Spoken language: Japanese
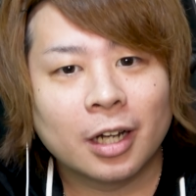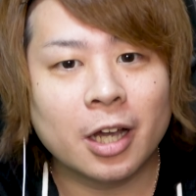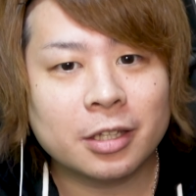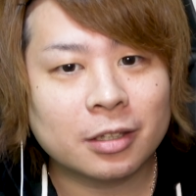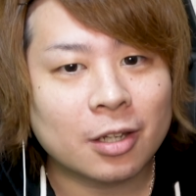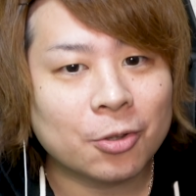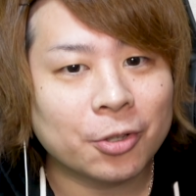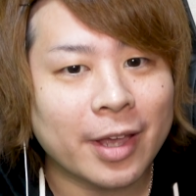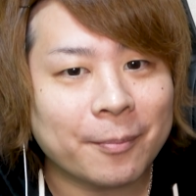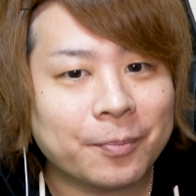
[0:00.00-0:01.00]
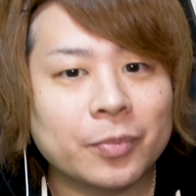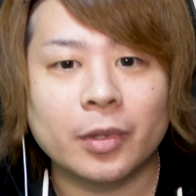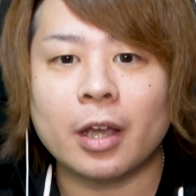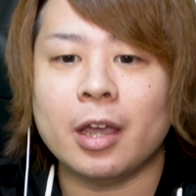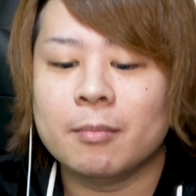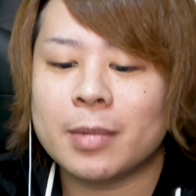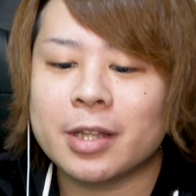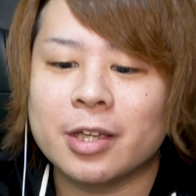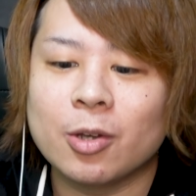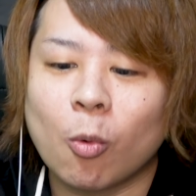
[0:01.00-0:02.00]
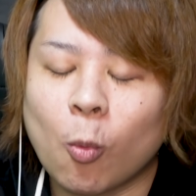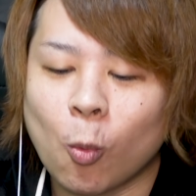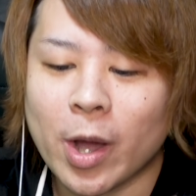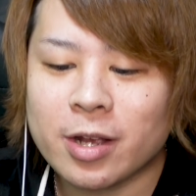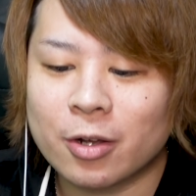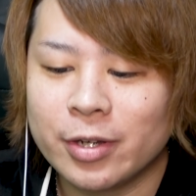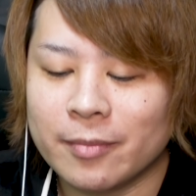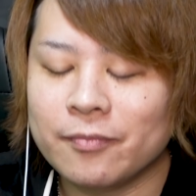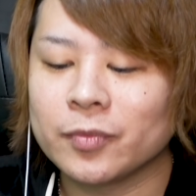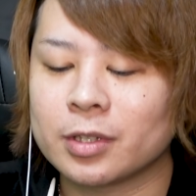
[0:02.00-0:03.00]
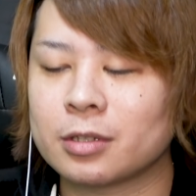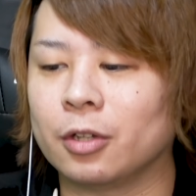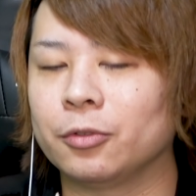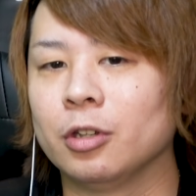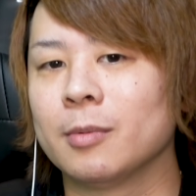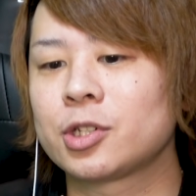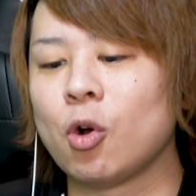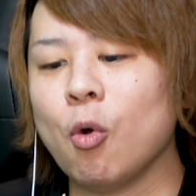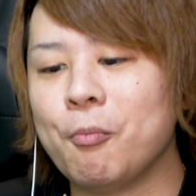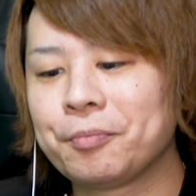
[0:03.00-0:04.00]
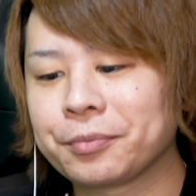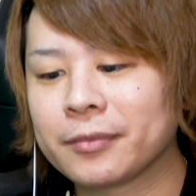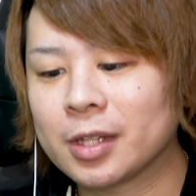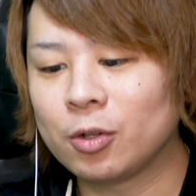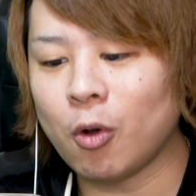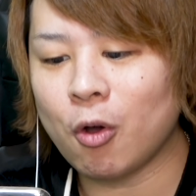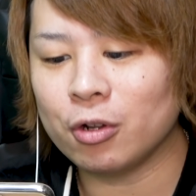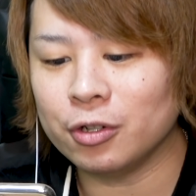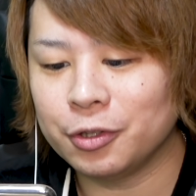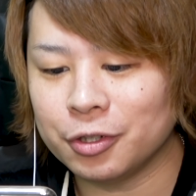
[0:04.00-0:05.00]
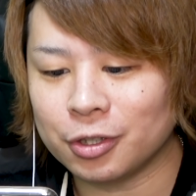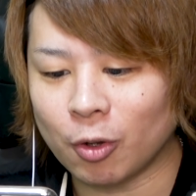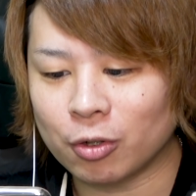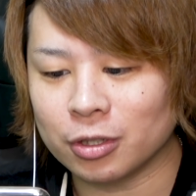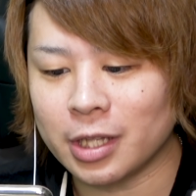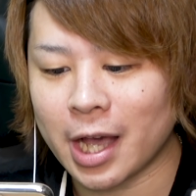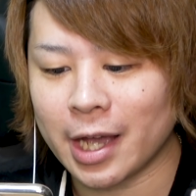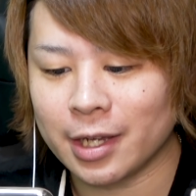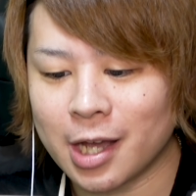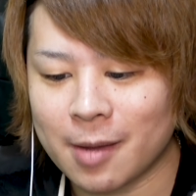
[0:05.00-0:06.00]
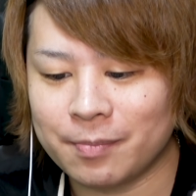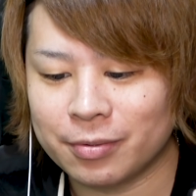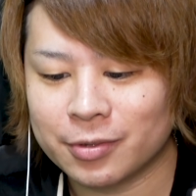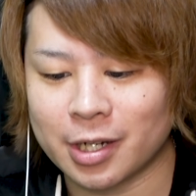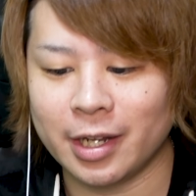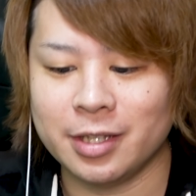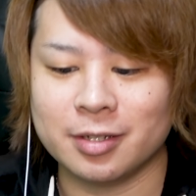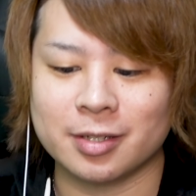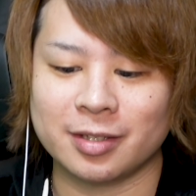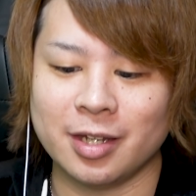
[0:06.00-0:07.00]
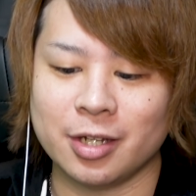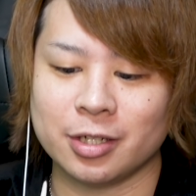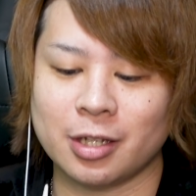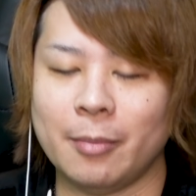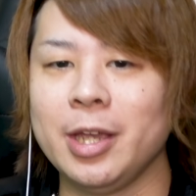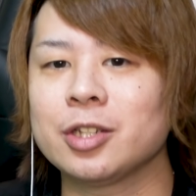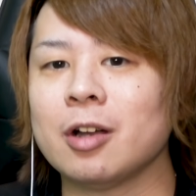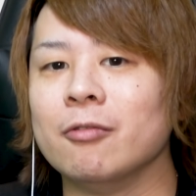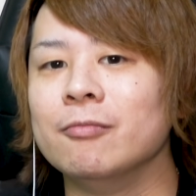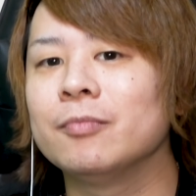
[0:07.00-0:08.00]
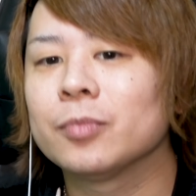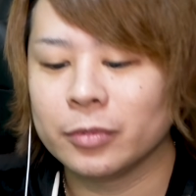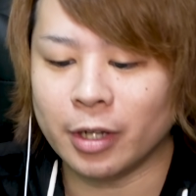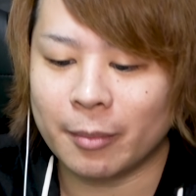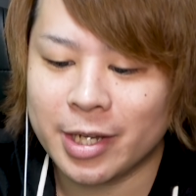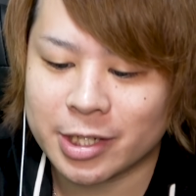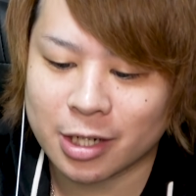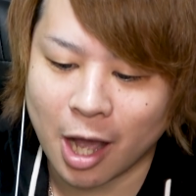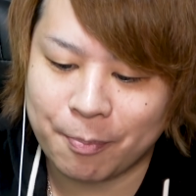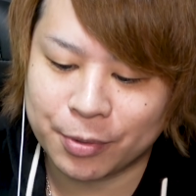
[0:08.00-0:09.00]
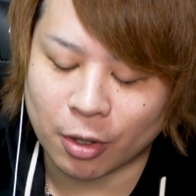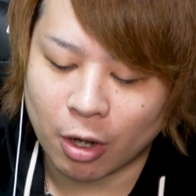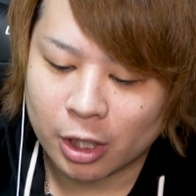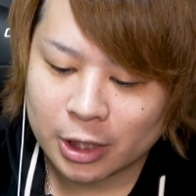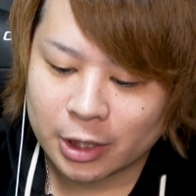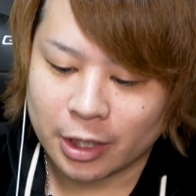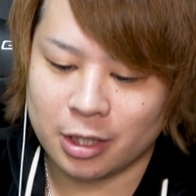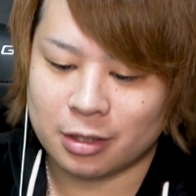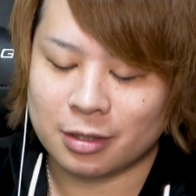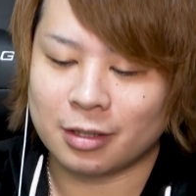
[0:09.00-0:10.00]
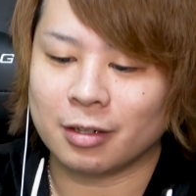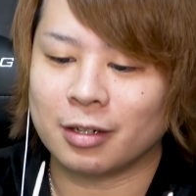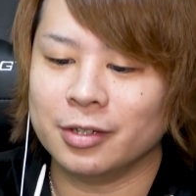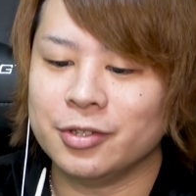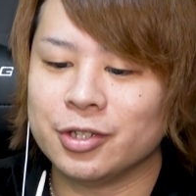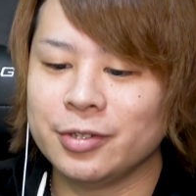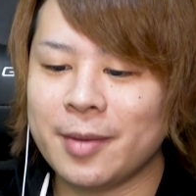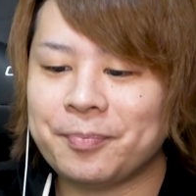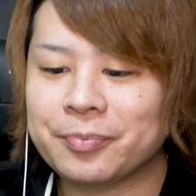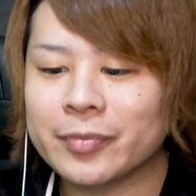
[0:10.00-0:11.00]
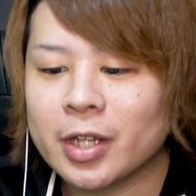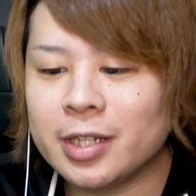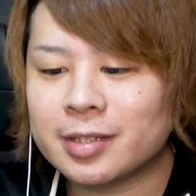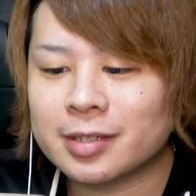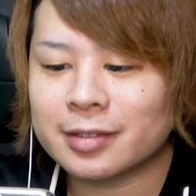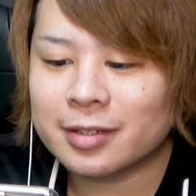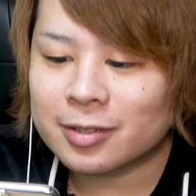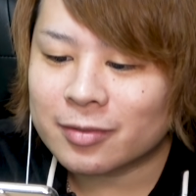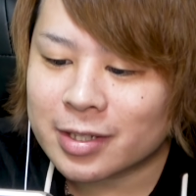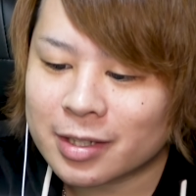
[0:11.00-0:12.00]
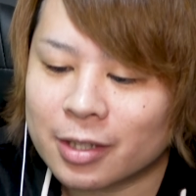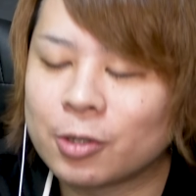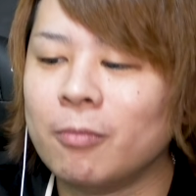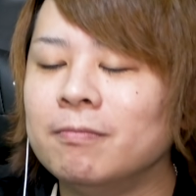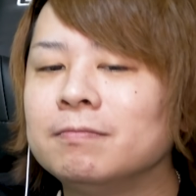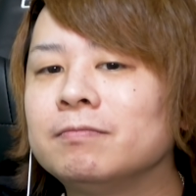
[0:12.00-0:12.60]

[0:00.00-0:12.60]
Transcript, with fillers: はい、ってことで、エンマいよ。Y 学園使っていきましょうゴルフ特大アップ、チャレンジステージ、ダメージダウン、ダメージアップといった感じで、必殺技、ドン